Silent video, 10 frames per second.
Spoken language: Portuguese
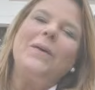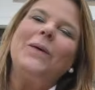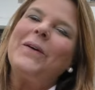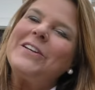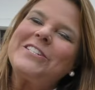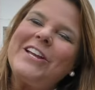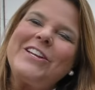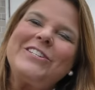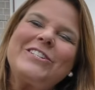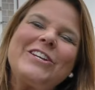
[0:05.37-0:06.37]
Oi,
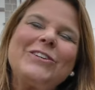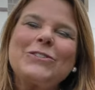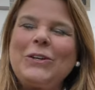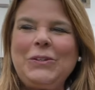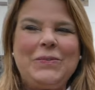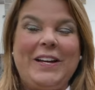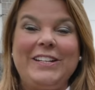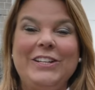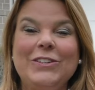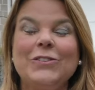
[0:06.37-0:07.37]
gente, eu sou a Lu
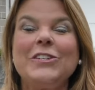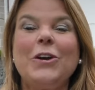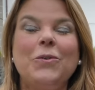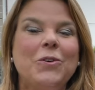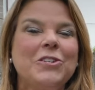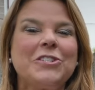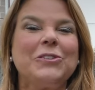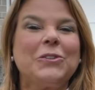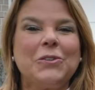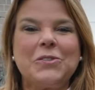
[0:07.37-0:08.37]
Marinho e eu hoje
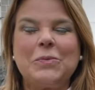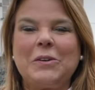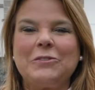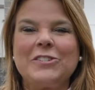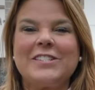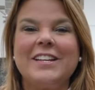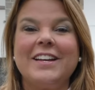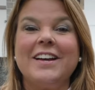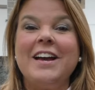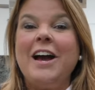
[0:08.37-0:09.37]
trouxe para
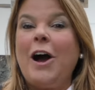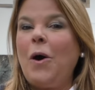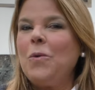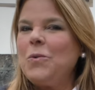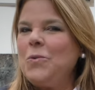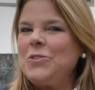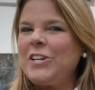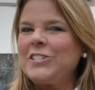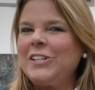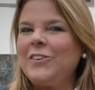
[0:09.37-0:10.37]
você alguns
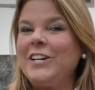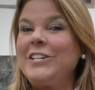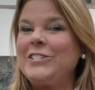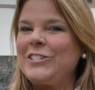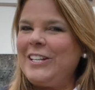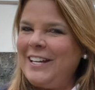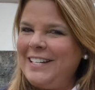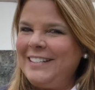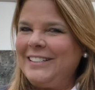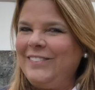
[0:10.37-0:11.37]
restaurantes da
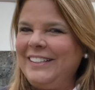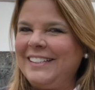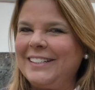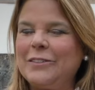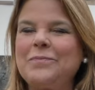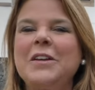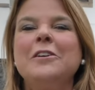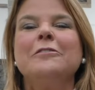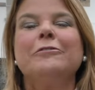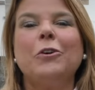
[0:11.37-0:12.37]
Ilha da Madeira.
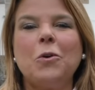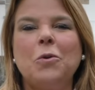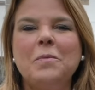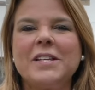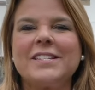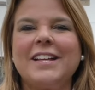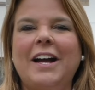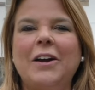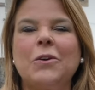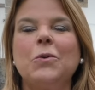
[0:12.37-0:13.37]
Vou
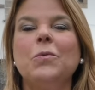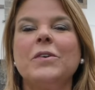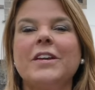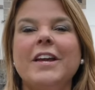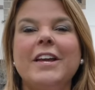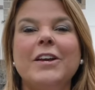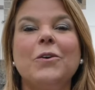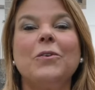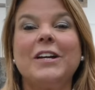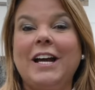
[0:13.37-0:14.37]
começar com
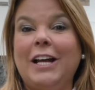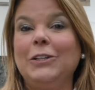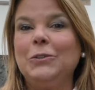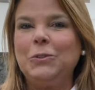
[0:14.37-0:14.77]
Eu Galo